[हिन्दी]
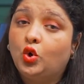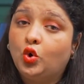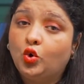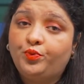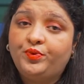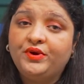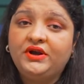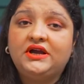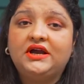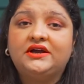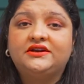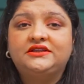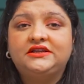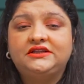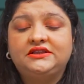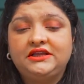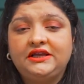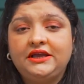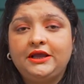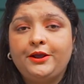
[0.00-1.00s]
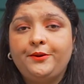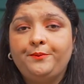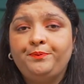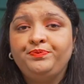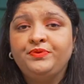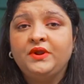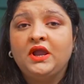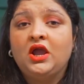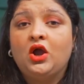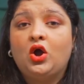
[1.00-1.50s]
ओपन कर देते हैं
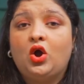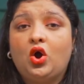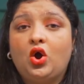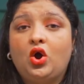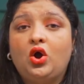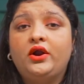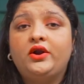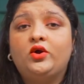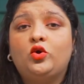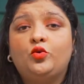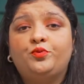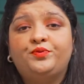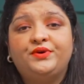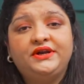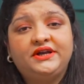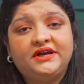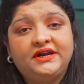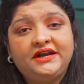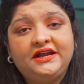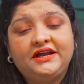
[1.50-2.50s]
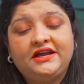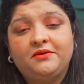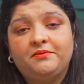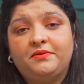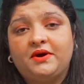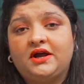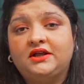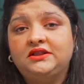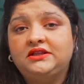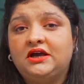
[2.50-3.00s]
और ओपन करने के
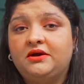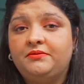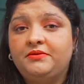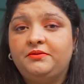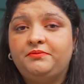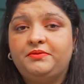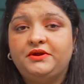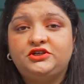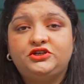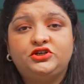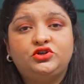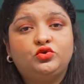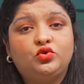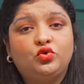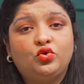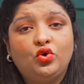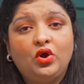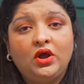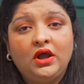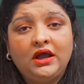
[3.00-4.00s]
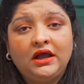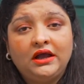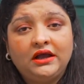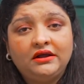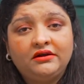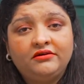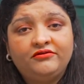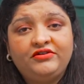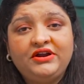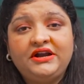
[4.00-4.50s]
बाद हम इन पेशेंट को
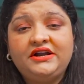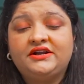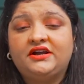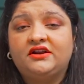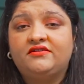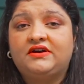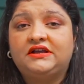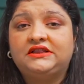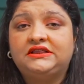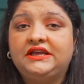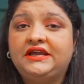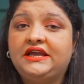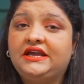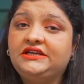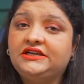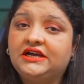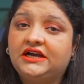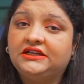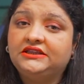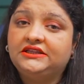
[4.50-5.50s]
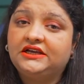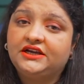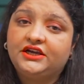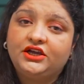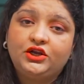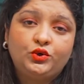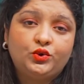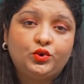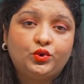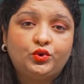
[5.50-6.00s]
वेट करवाते हैं यहाँ तक
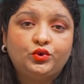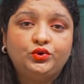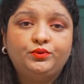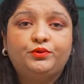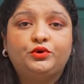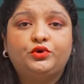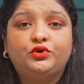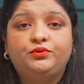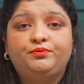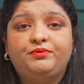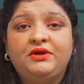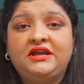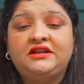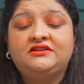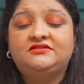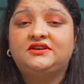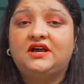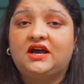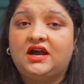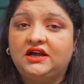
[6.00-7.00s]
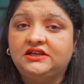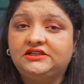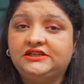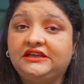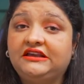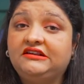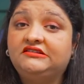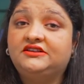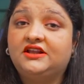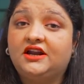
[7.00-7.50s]
कि इनको खुद ब खुद पेंस आ
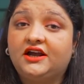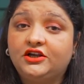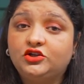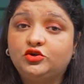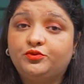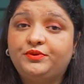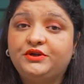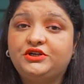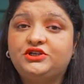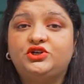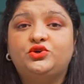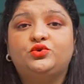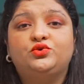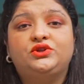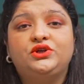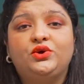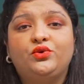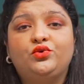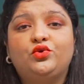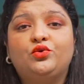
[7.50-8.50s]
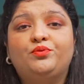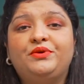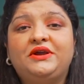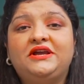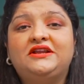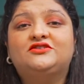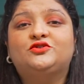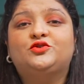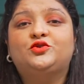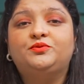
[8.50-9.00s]
जाए इस तरह के जो पेशेंट होते हैं उनको
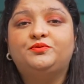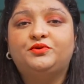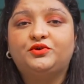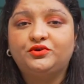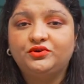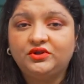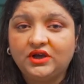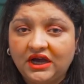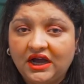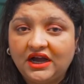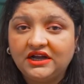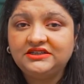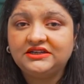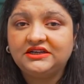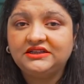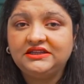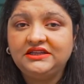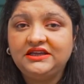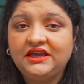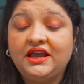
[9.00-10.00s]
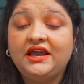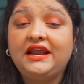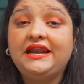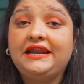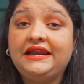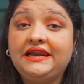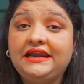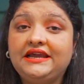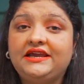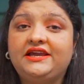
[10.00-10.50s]
पेंस खुद ब खुद आ जाती हैं
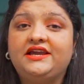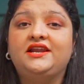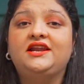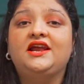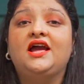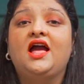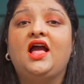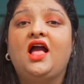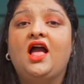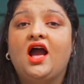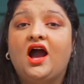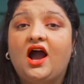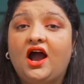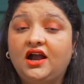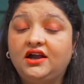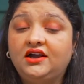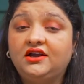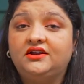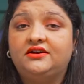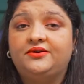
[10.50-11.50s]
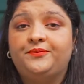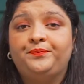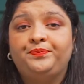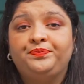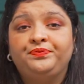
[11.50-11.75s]
लेकिन अगर